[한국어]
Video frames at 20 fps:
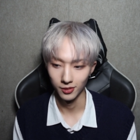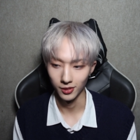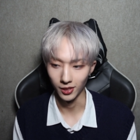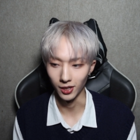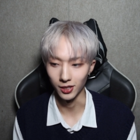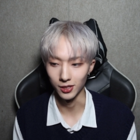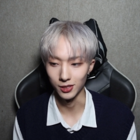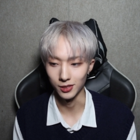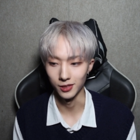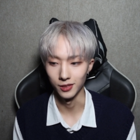
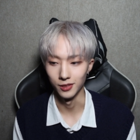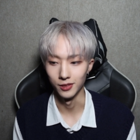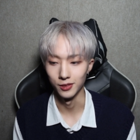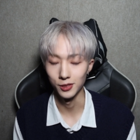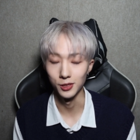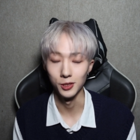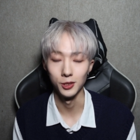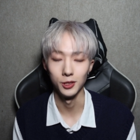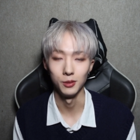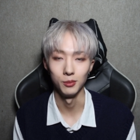다 같이
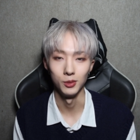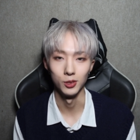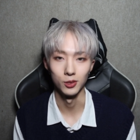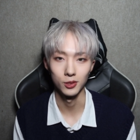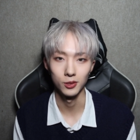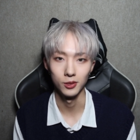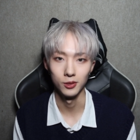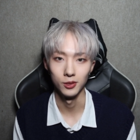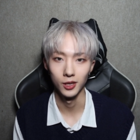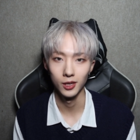
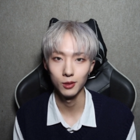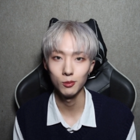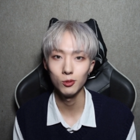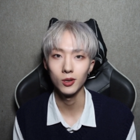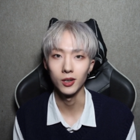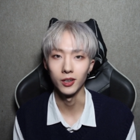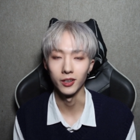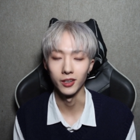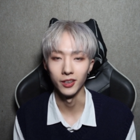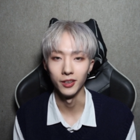즐기면서
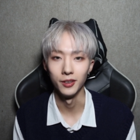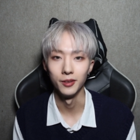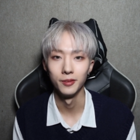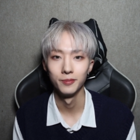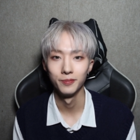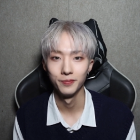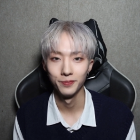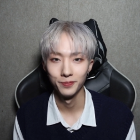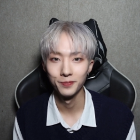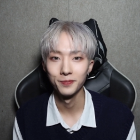행복하게
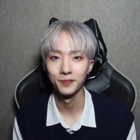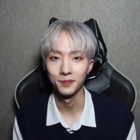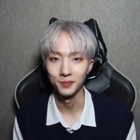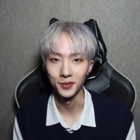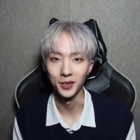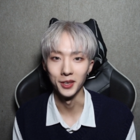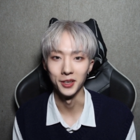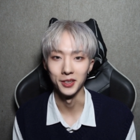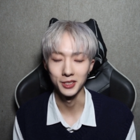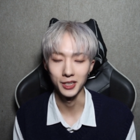
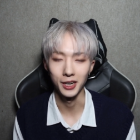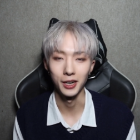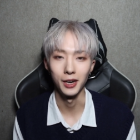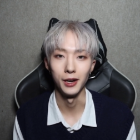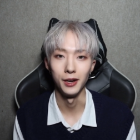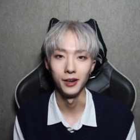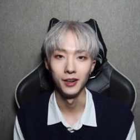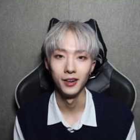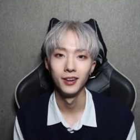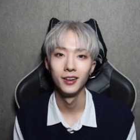네,
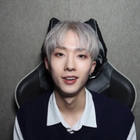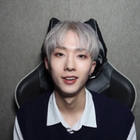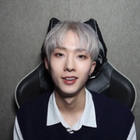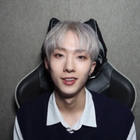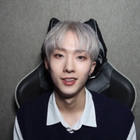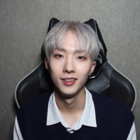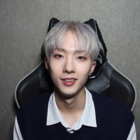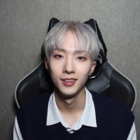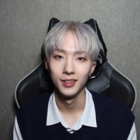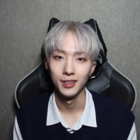잘
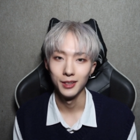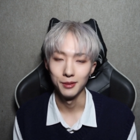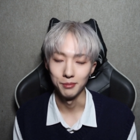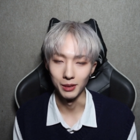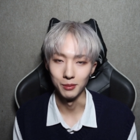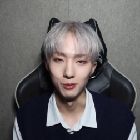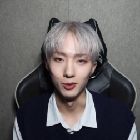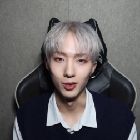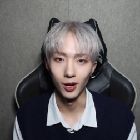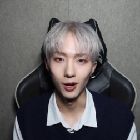
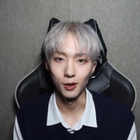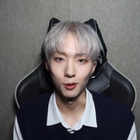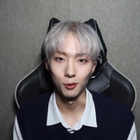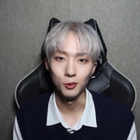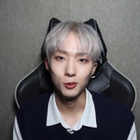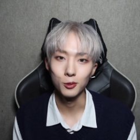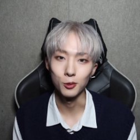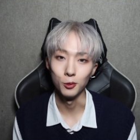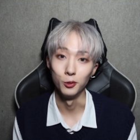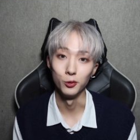
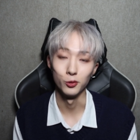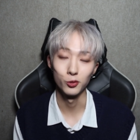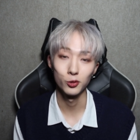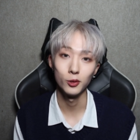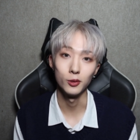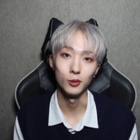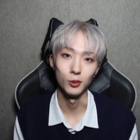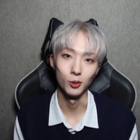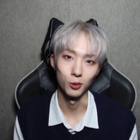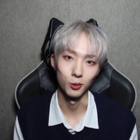마무리하고 좋은
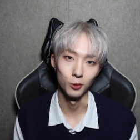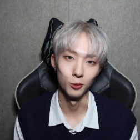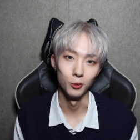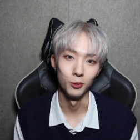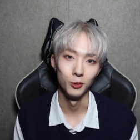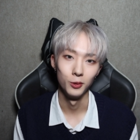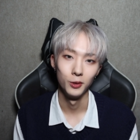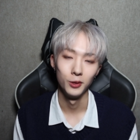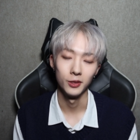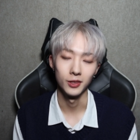추억으로 또
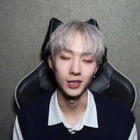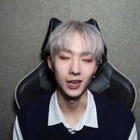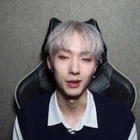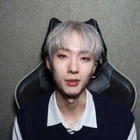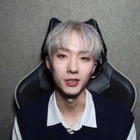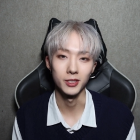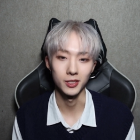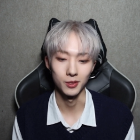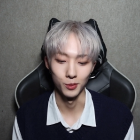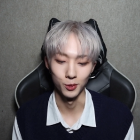
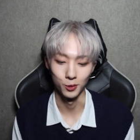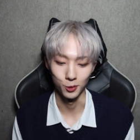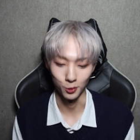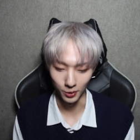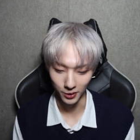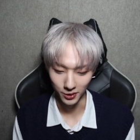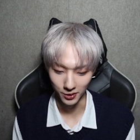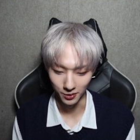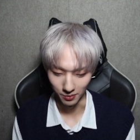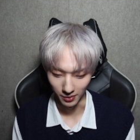남았으면
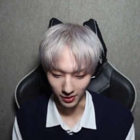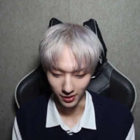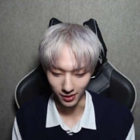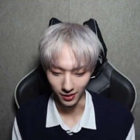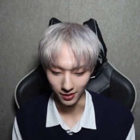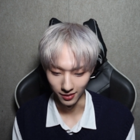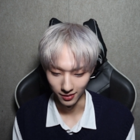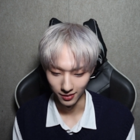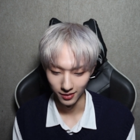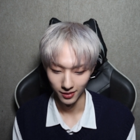
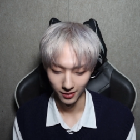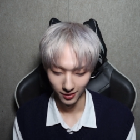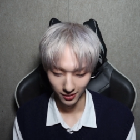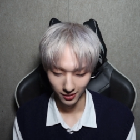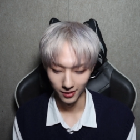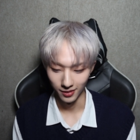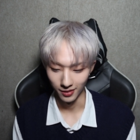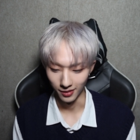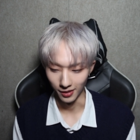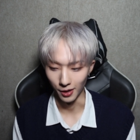좋겠습니다.
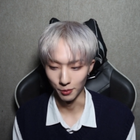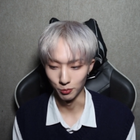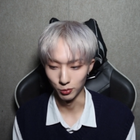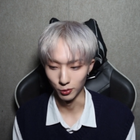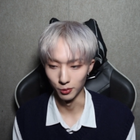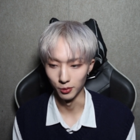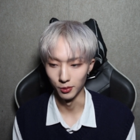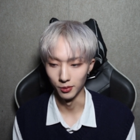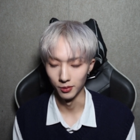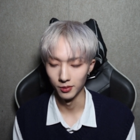네,
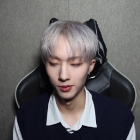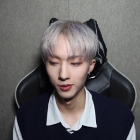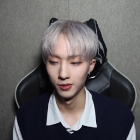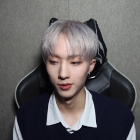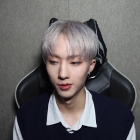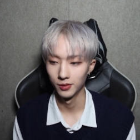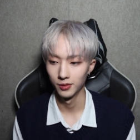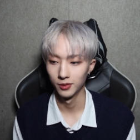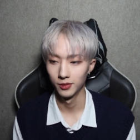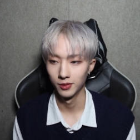앞으로
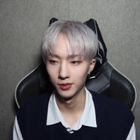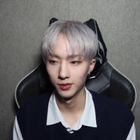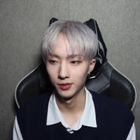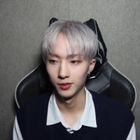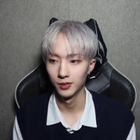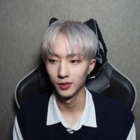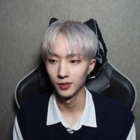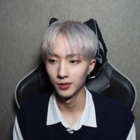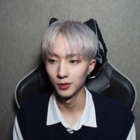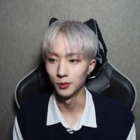
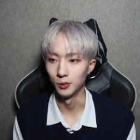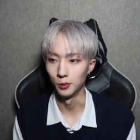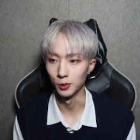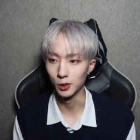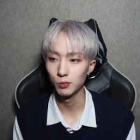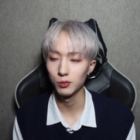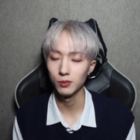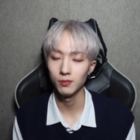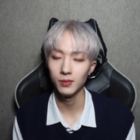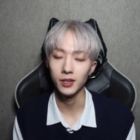
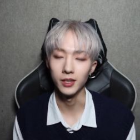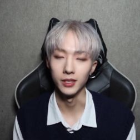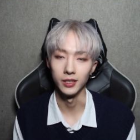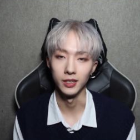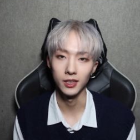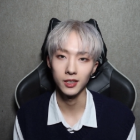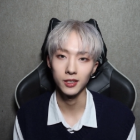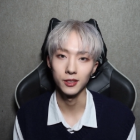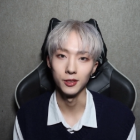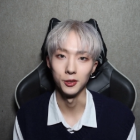오지뿐만
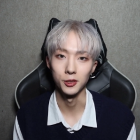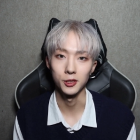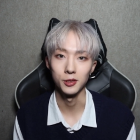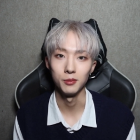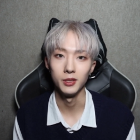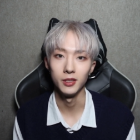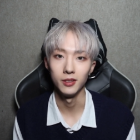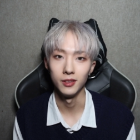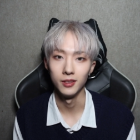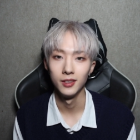아니라
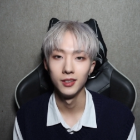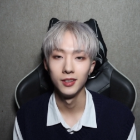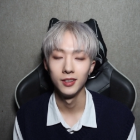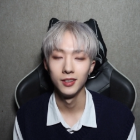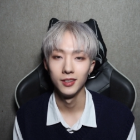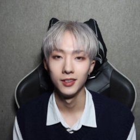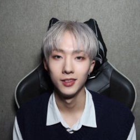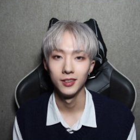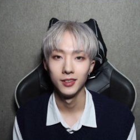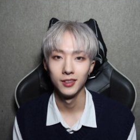열심히
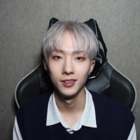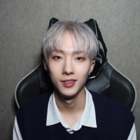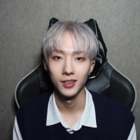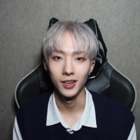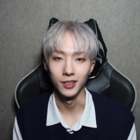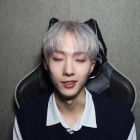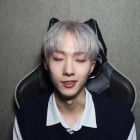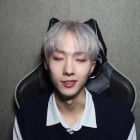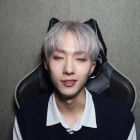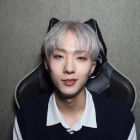
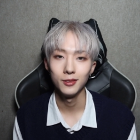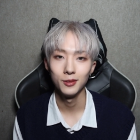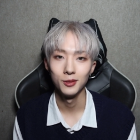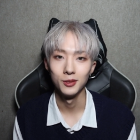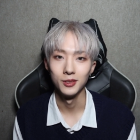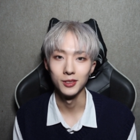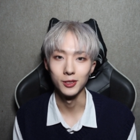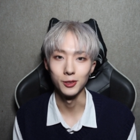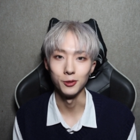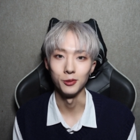하는
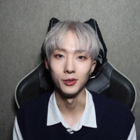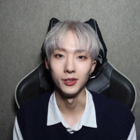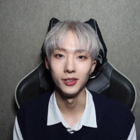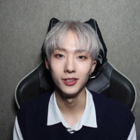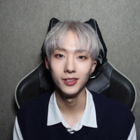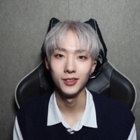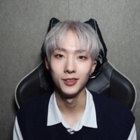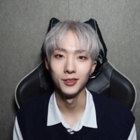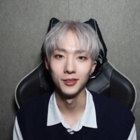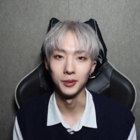
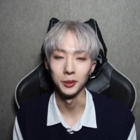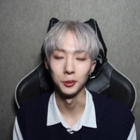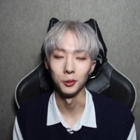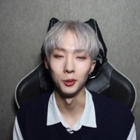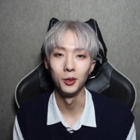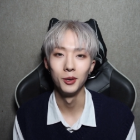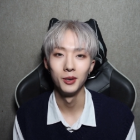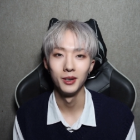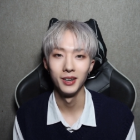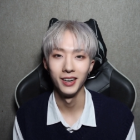중이 되도록